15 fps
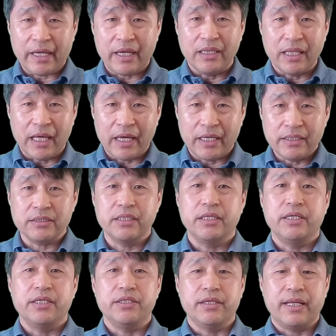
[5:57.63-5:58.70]
allied
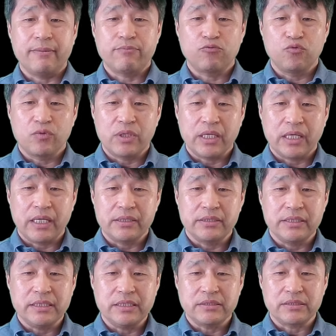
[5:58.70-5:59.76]
연합
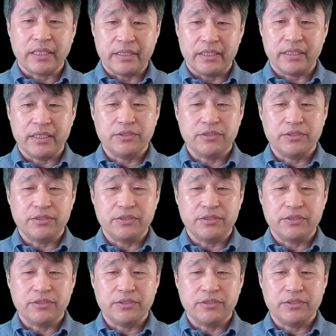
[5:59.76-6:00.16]
국가들이 sending in